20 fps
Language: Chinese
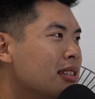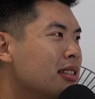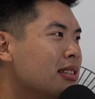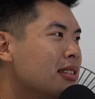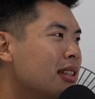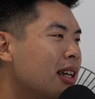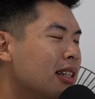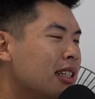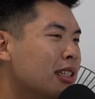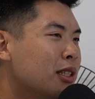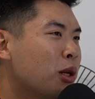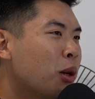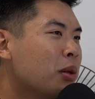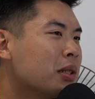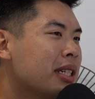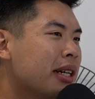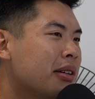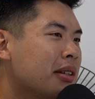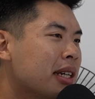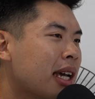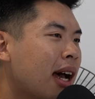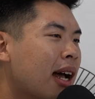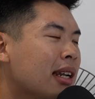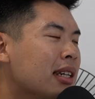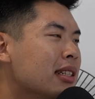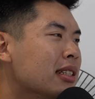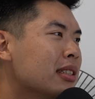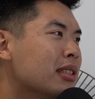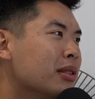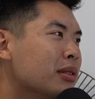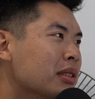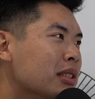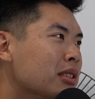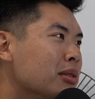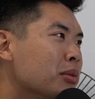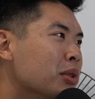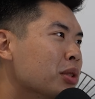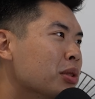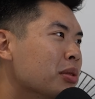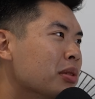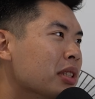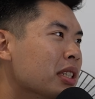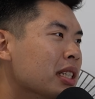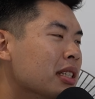是，那你通常有压力的时候你是怎么处理